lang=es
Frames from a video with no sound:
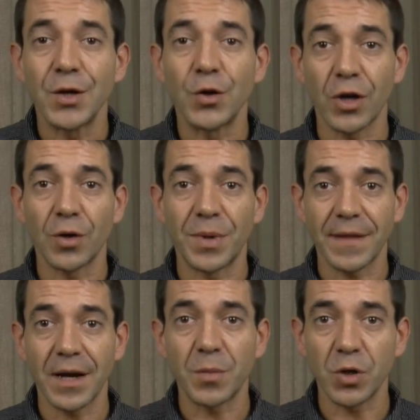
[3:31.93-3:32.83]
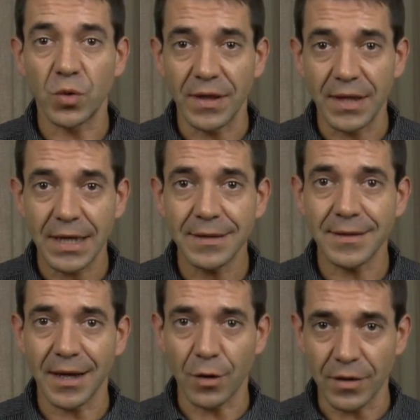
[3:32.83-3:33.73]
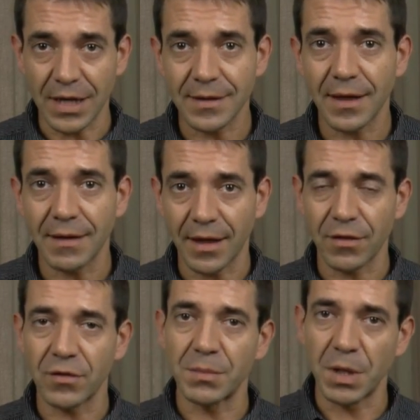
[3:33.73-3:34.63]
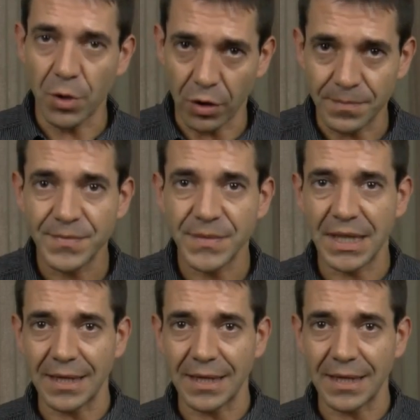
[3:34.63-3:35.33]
No quiero perder la oportunidad de recordarte la dirección de mi blog,